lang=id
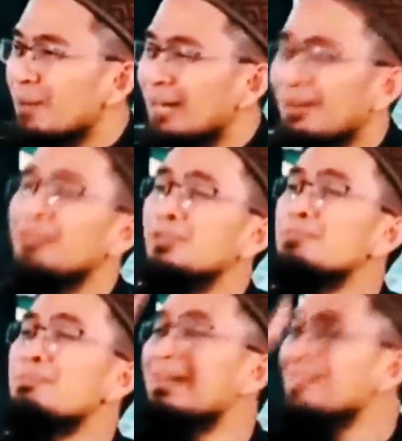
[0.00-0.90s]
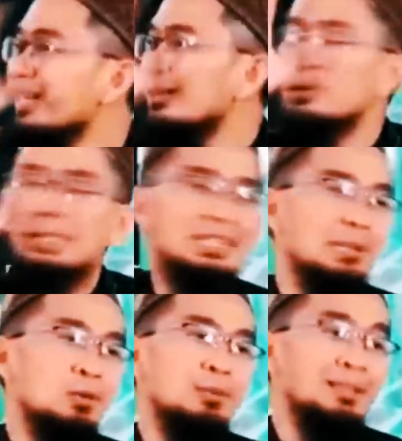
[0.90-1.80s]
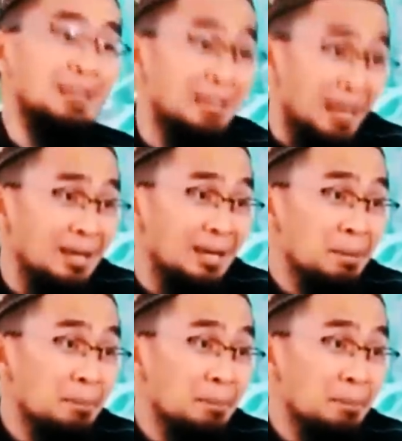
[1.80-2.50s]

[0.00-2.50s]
Kalau antum baca tuh kitab rumah tangga,